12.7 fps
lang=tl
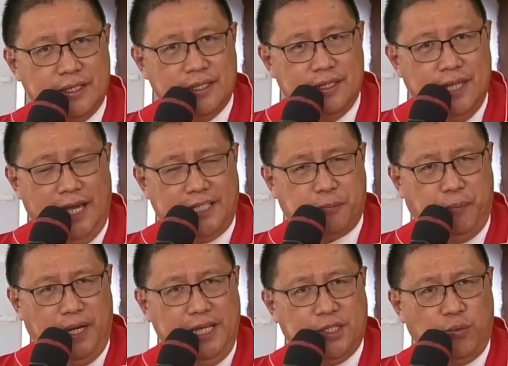The
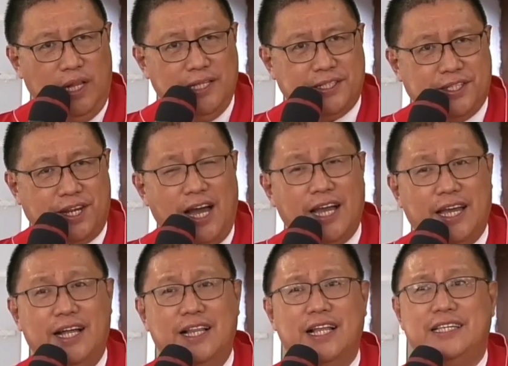spiritual
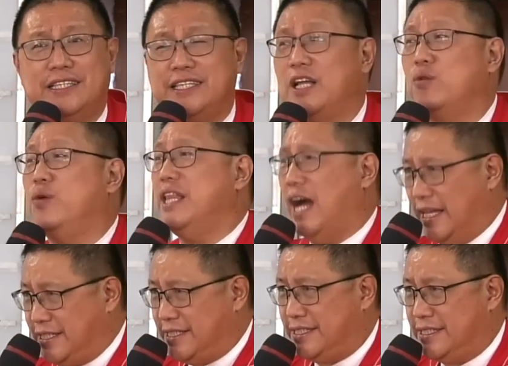struggle is still with
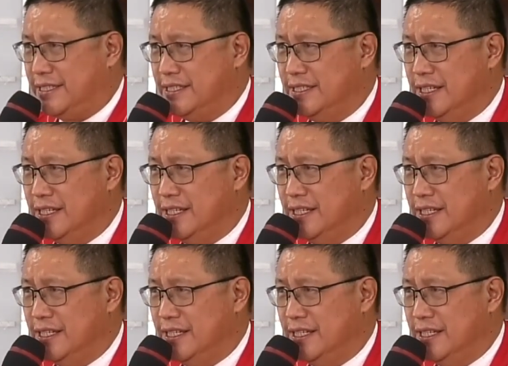us.